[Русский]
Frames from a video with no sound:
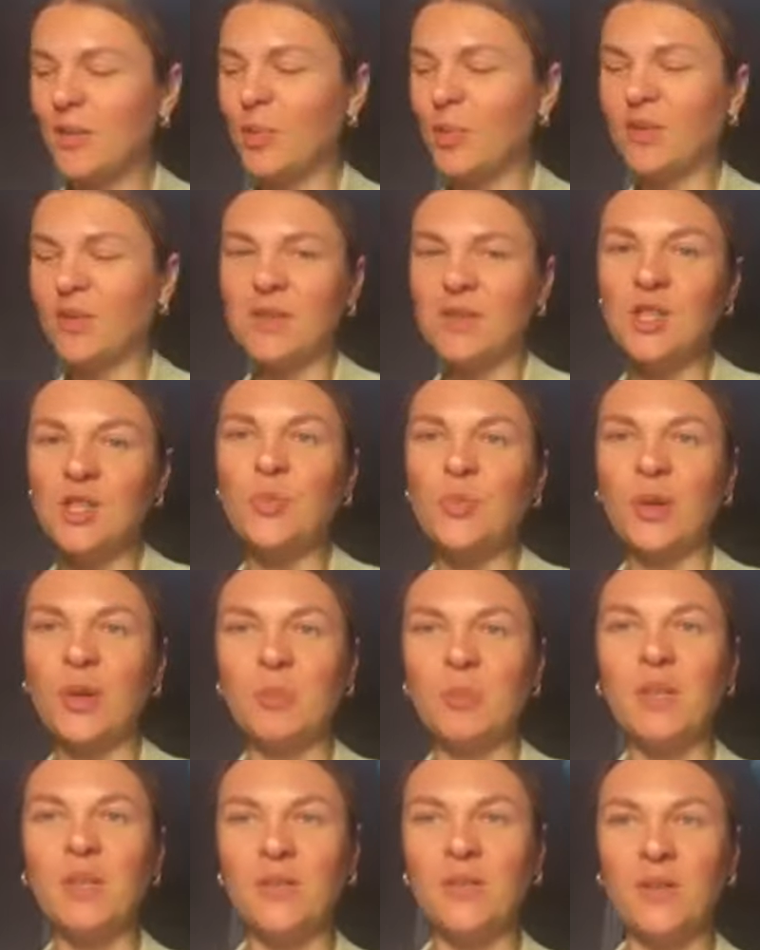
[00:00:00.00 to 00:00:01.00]
проводить
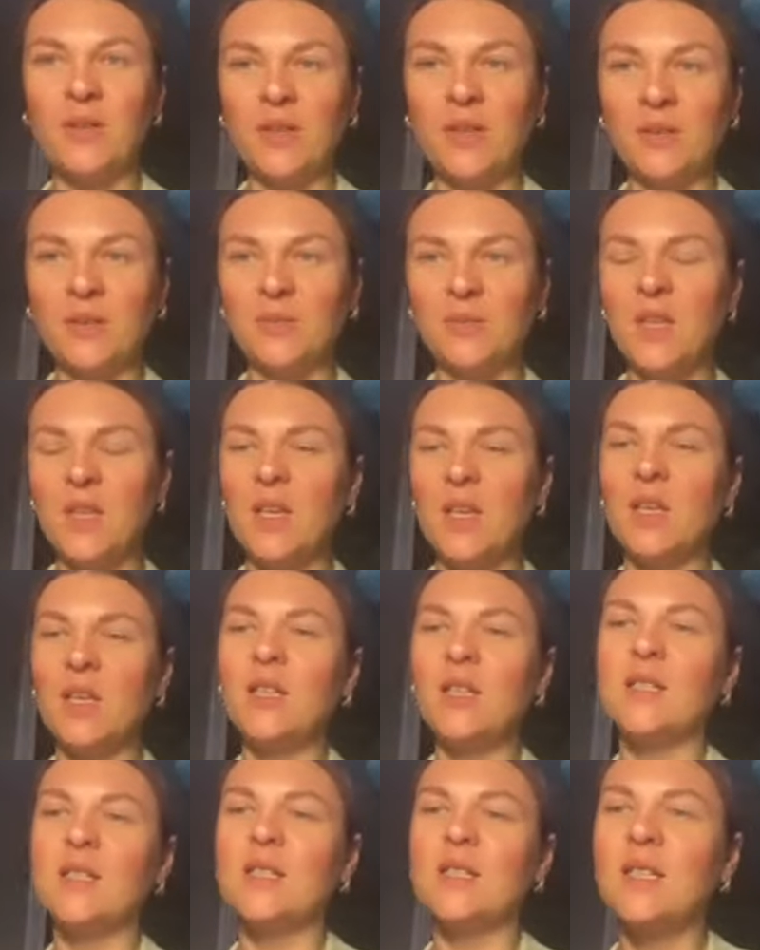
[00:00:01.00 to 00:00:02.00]
прямые эфиры
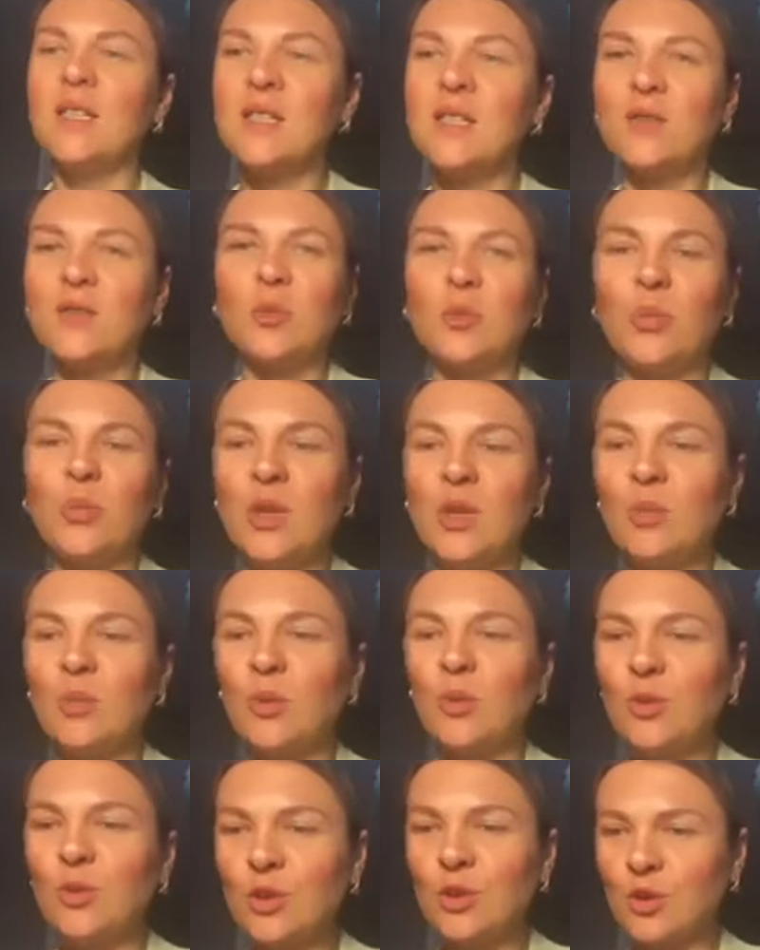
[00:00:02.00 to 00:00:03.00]
и рассказывать
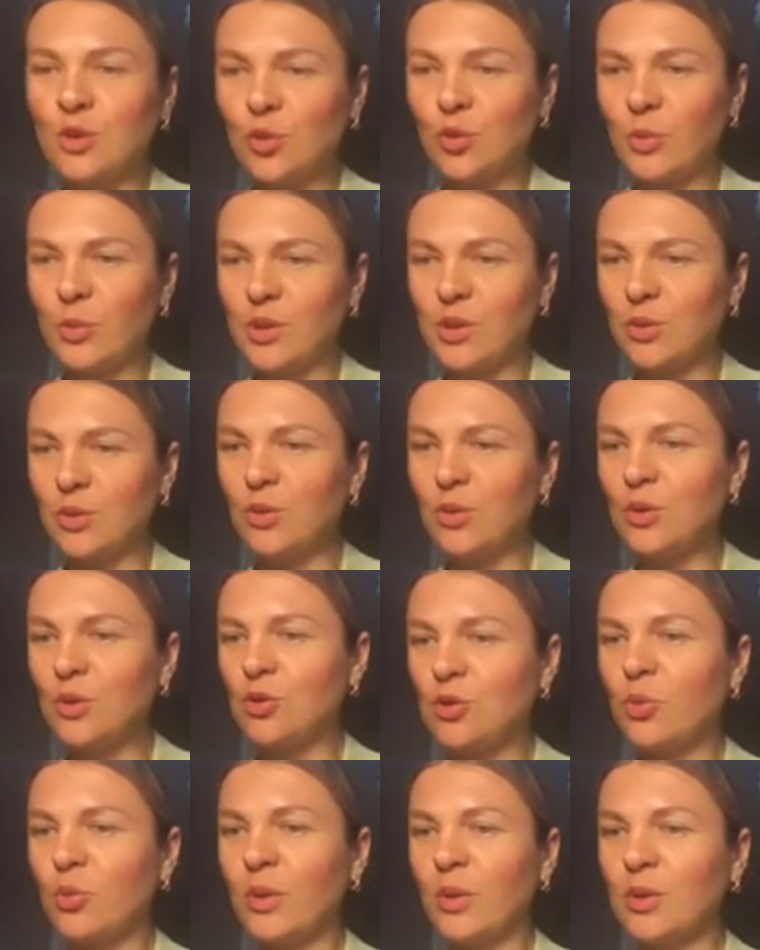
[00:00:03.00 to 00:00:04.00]
понемножечку,
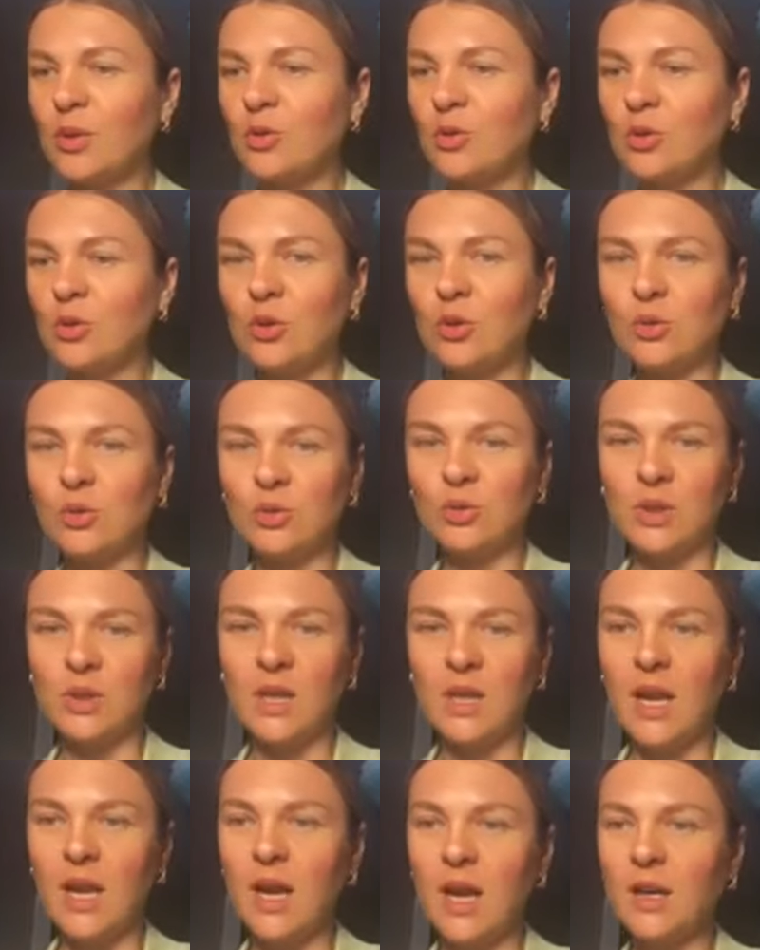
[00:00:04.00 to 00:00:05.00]
потихонечку про то, что такое
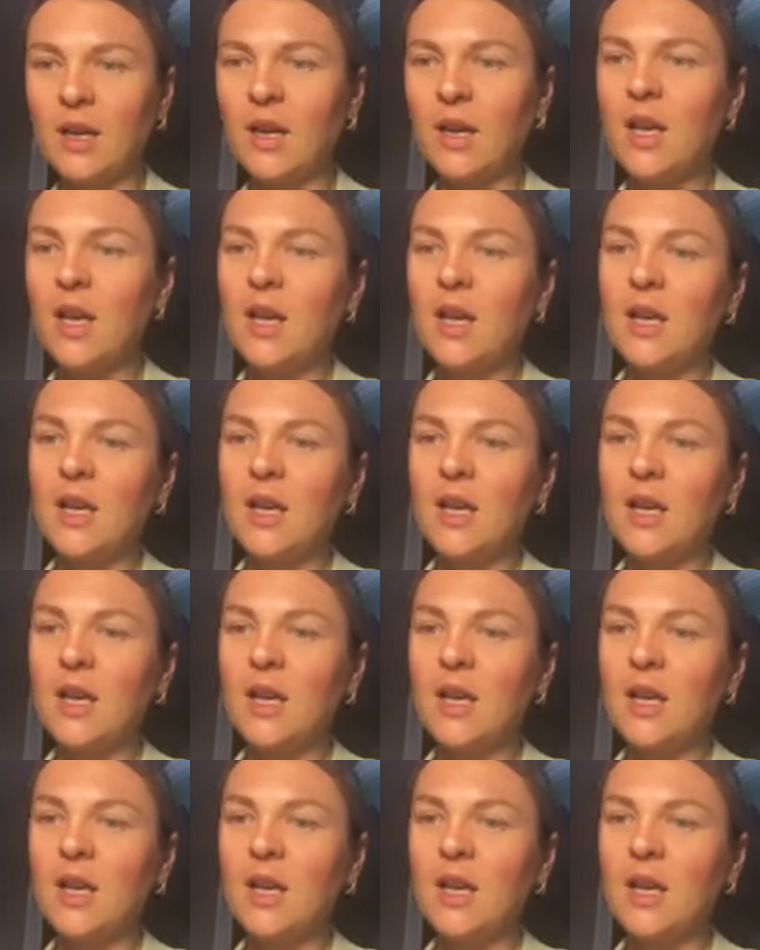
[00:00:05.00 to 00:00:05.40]
соляр.